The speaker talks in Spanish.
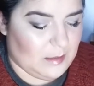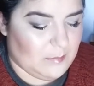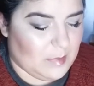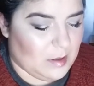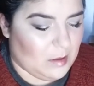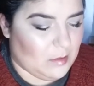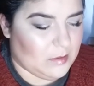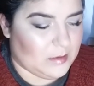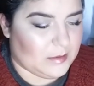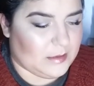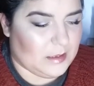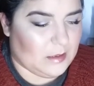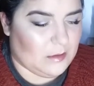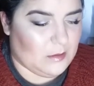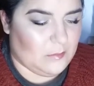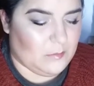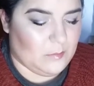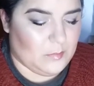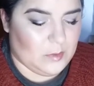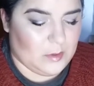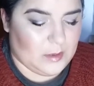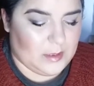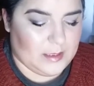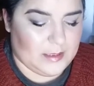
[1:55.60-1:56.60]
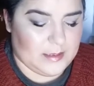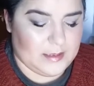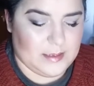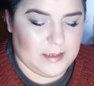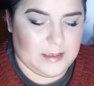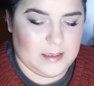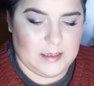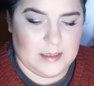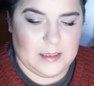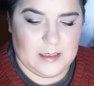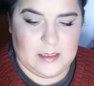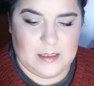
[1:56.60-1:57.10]
que me hago este combo que
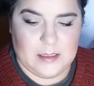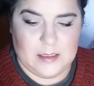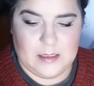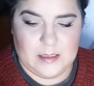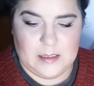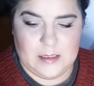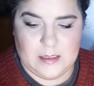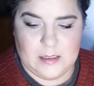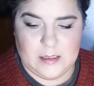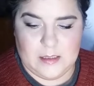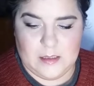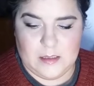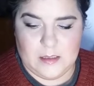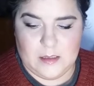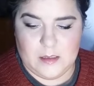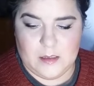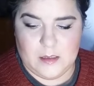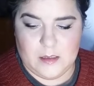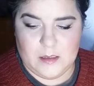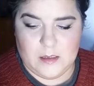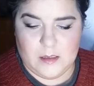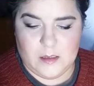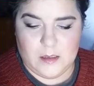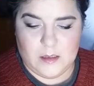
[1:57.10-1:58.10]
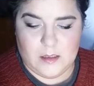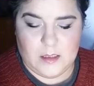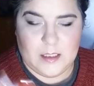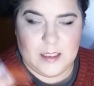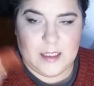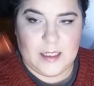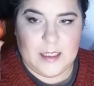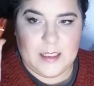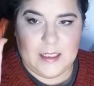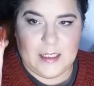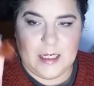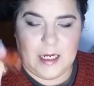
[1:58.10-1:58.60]
es el
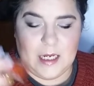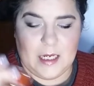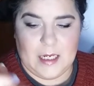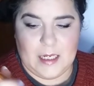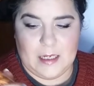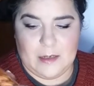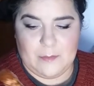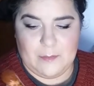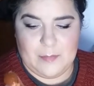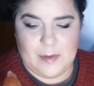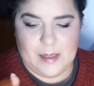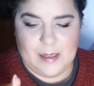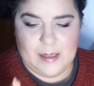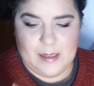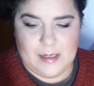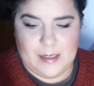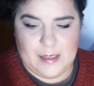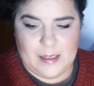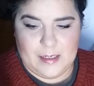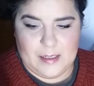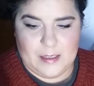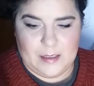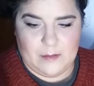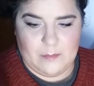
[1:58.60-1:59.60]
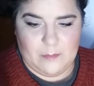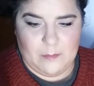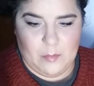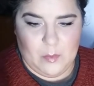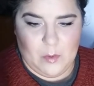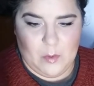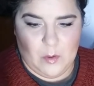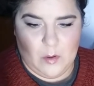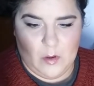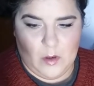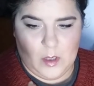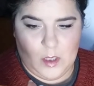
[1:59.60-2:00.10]
Gingerbread
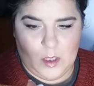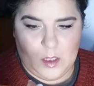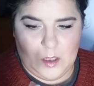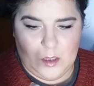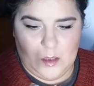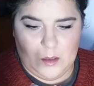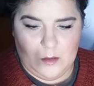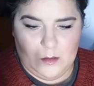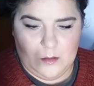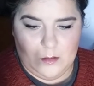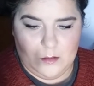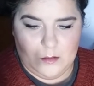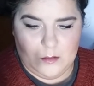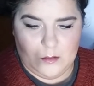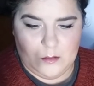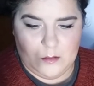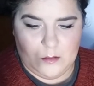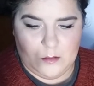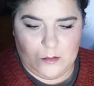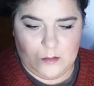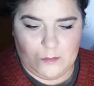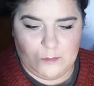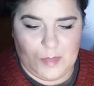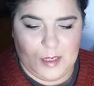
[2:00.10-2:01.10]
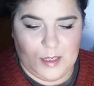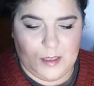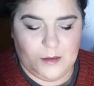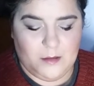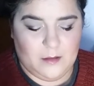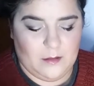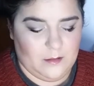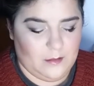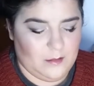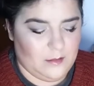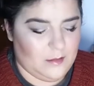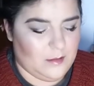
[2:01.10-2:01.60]
Boy
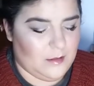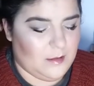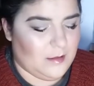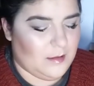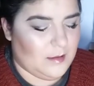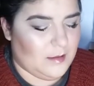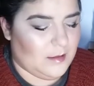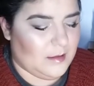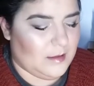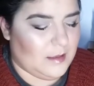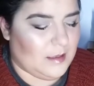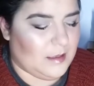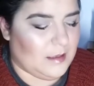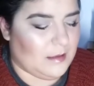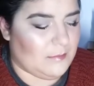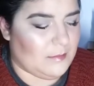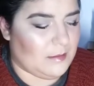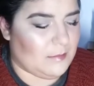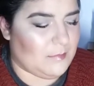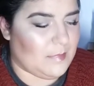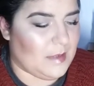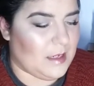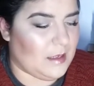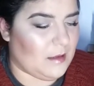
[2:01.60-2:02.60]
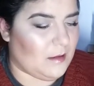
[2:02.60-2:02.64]
Man, Gingerbread